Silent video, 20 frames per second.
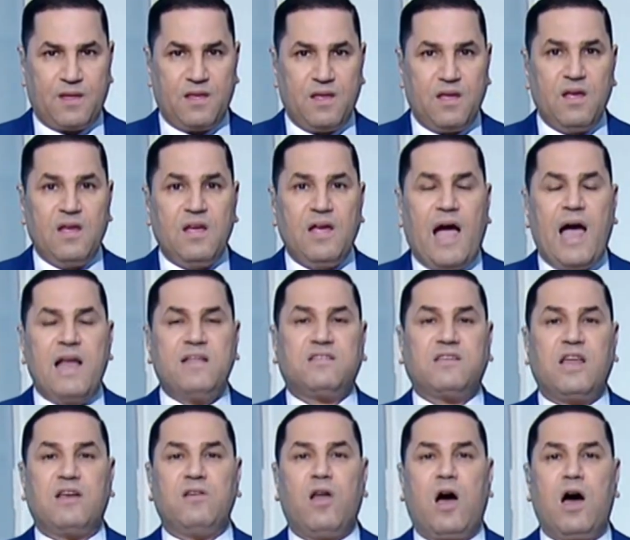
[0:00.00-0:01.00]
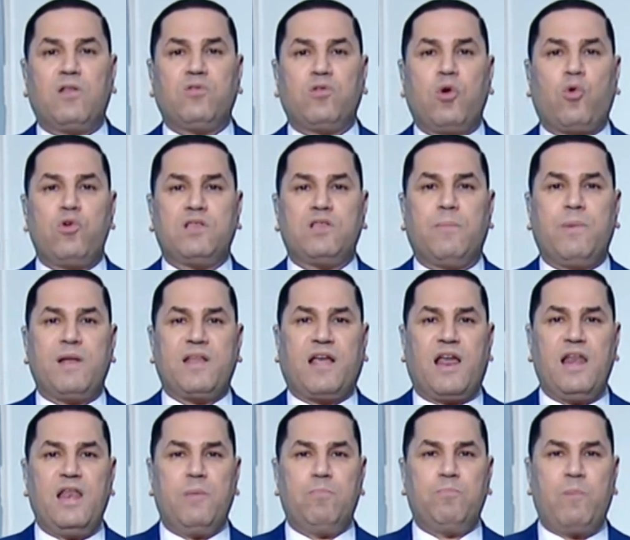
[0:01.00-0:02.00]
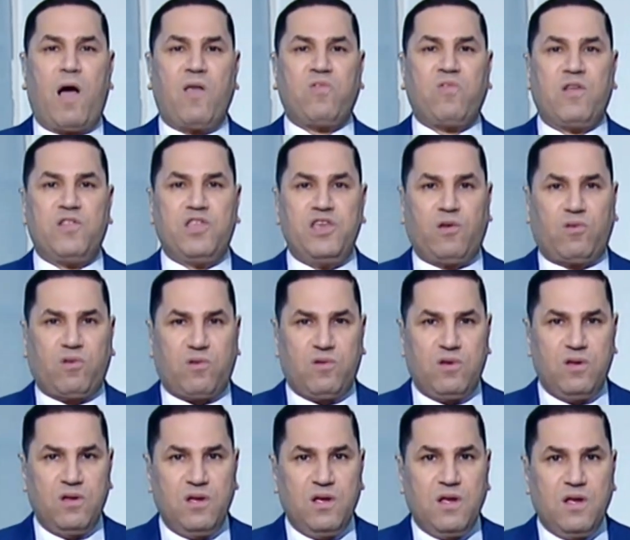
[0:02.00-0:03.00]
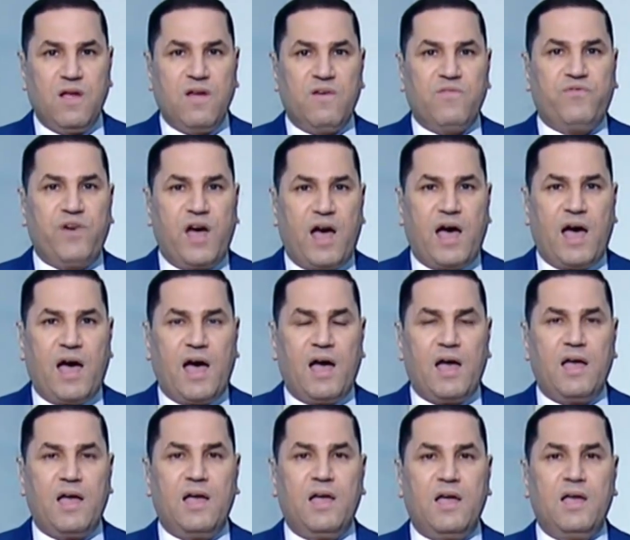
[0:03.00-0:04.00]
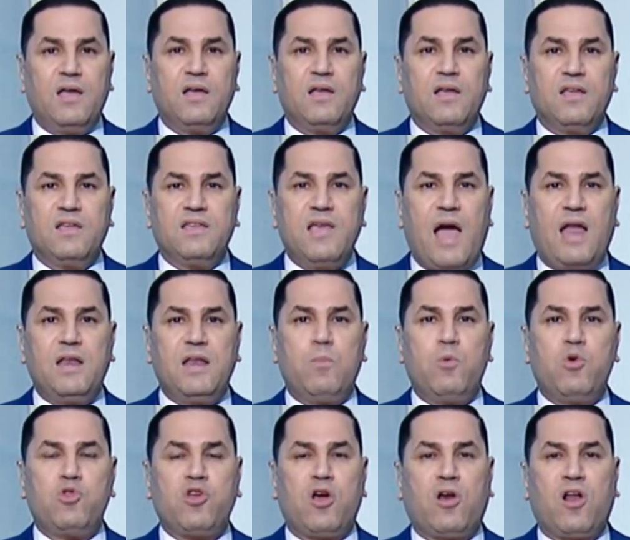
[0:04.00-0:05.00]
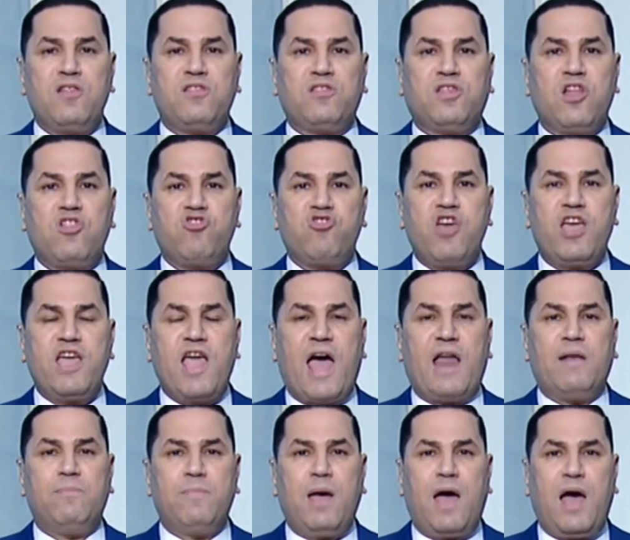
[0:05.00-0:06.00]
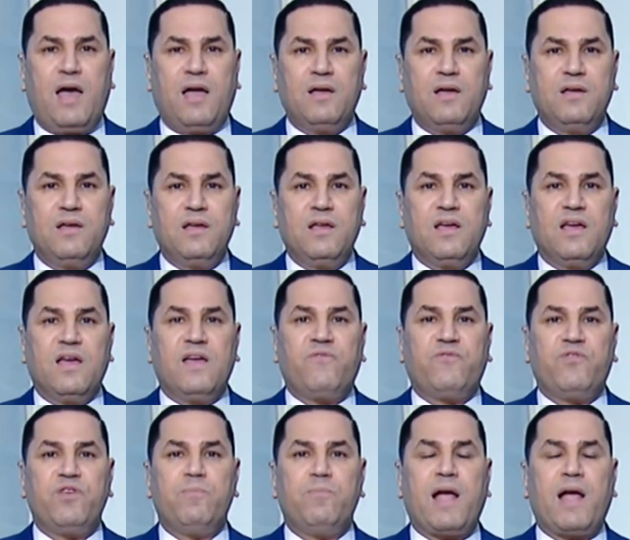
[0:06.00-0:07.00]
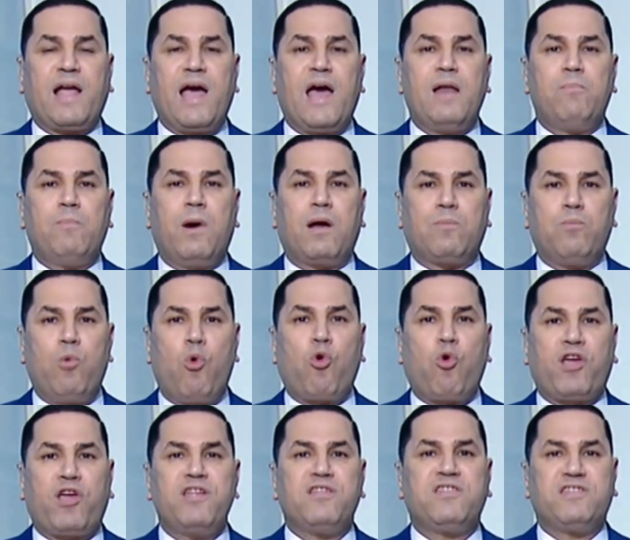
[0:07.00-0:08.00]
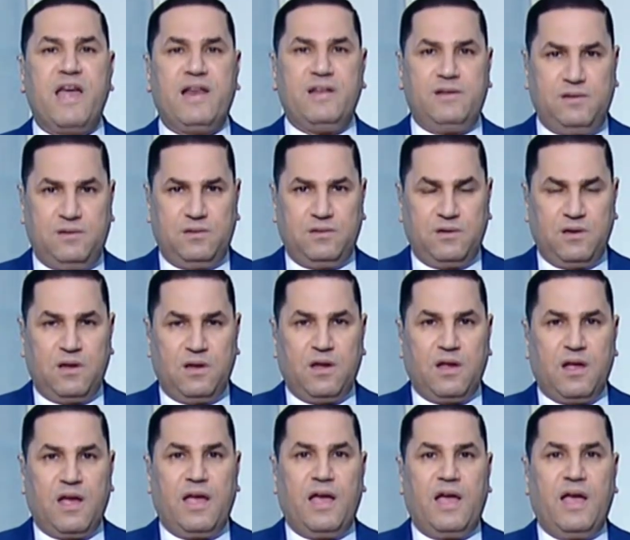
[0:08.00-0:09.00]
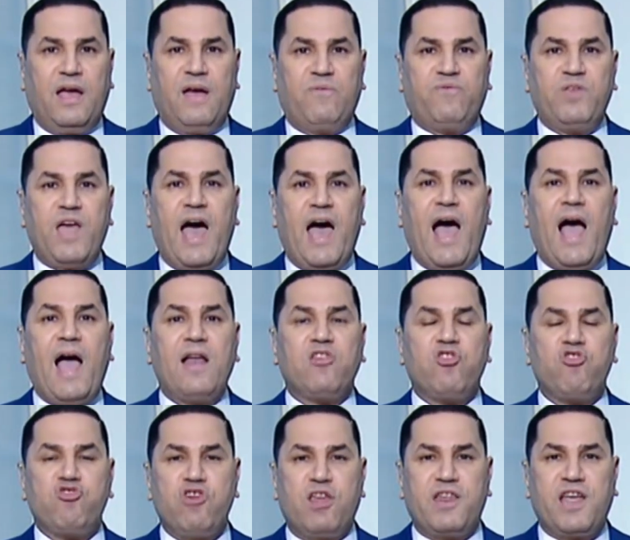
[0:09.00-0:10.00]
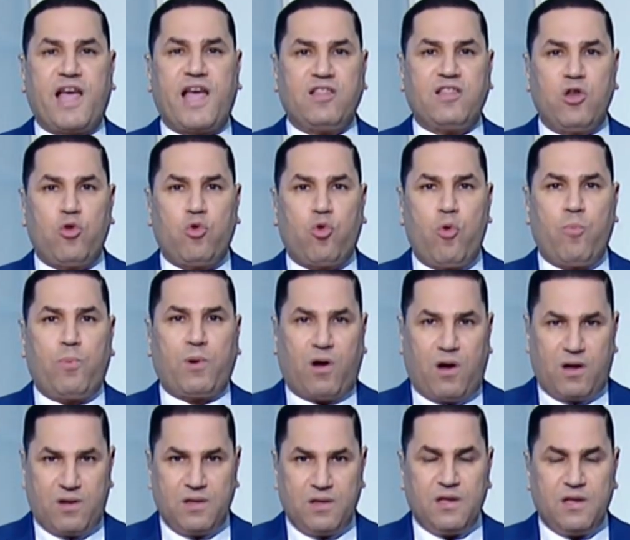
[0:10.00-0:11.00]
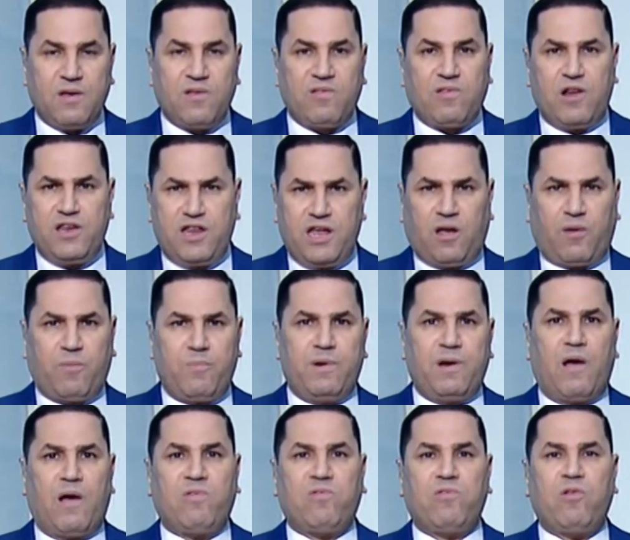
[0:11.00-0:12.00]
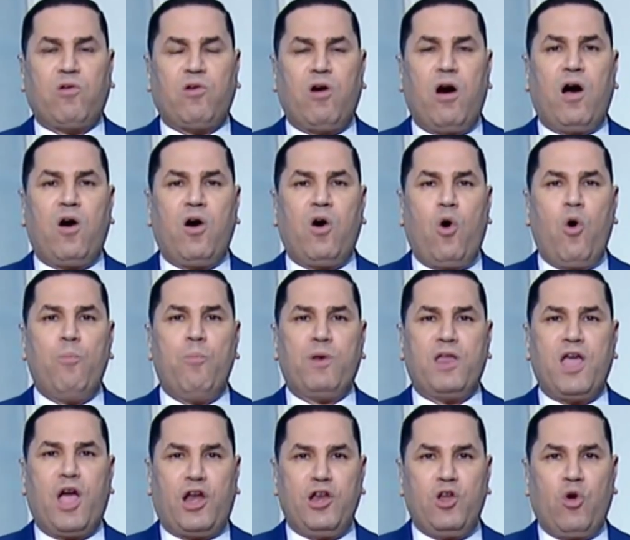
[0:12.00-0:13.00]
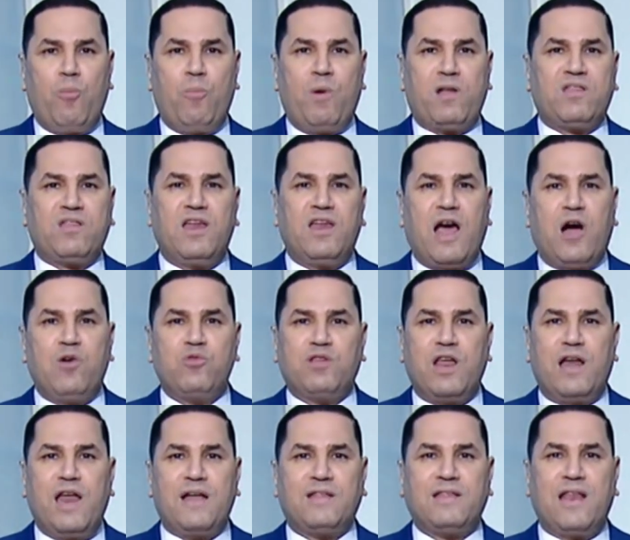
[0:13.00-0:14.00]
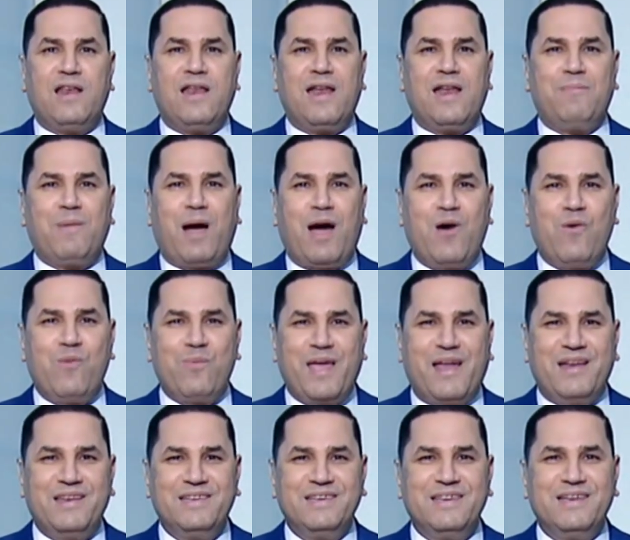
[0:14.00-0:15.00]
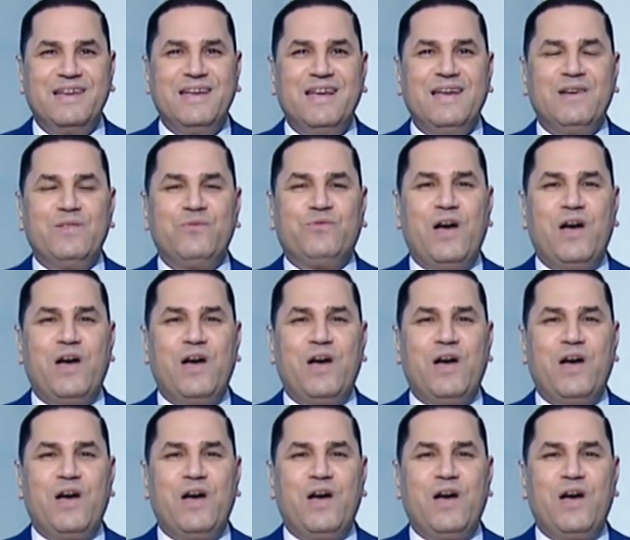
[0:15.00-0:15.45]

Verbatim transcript: حتى النهارده كنت بتكلم مع صديق ف آه، يعني متردد شيئا ما في مكان مرموق جدا آه، في احد الشركات الكبرى صديق من اصدقاء عمري يعني هم اثنين او ثلاثه اللي انا معاهم يعني ف